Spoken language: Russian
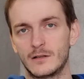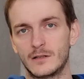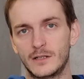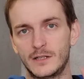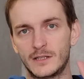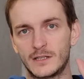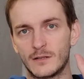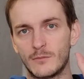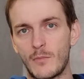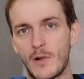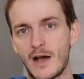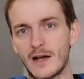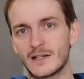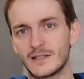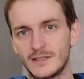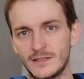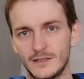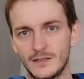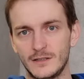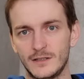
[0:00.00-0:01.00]
Это
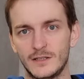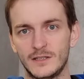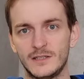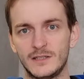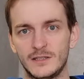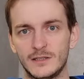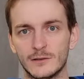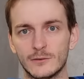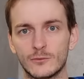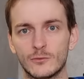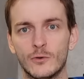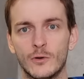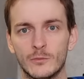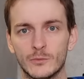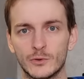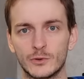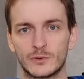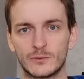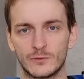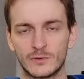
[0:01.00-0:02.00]
Макти и
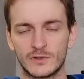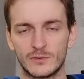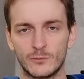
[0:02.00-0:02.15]
Силком, ну это вот,